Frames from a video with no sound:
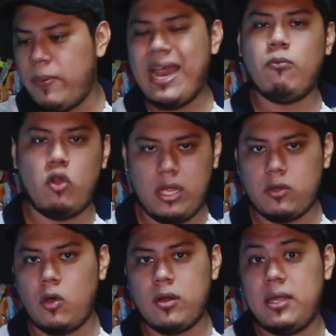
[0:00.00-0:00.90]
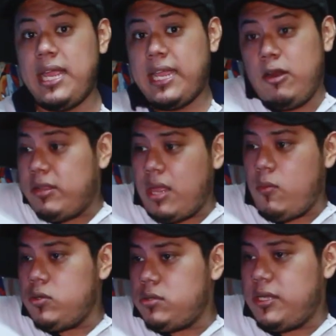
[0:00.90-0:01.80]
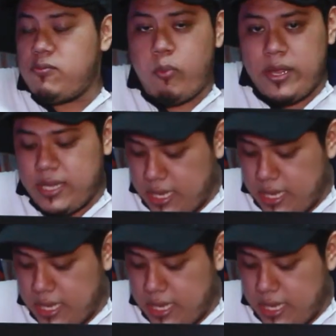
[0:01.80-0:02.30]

para el monitor. Y aquí lo tenemos después